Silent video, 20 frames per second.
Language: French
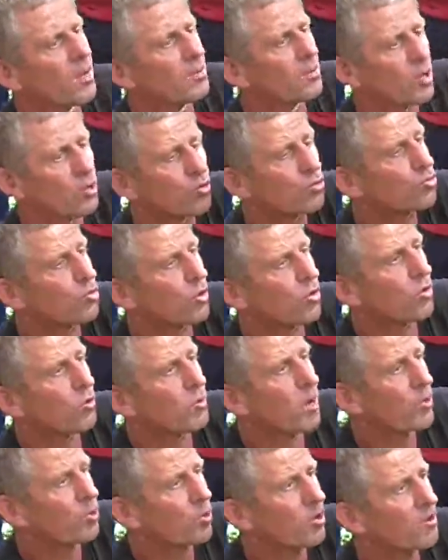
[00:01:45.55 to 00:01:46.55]
Il y a toujours le
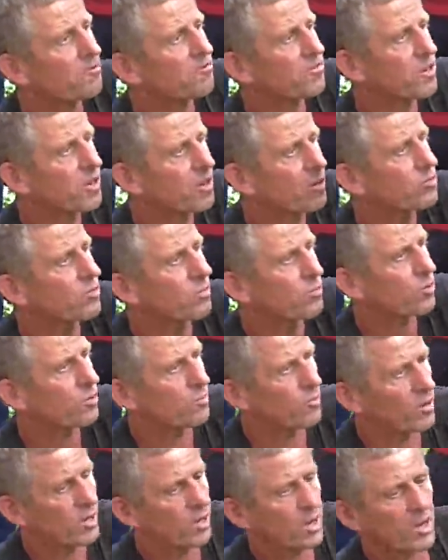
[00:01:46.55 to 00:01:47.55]
marc de café, il y a toujours
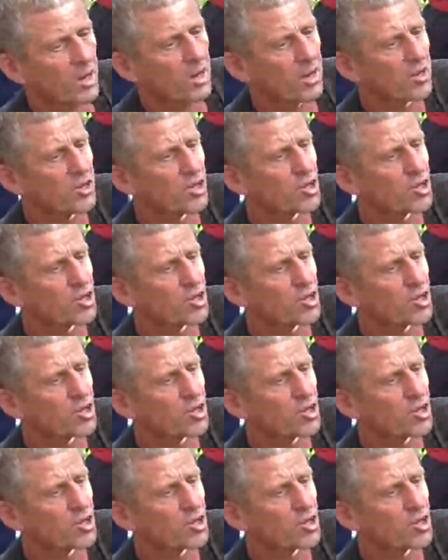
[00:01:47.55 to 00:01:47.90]
les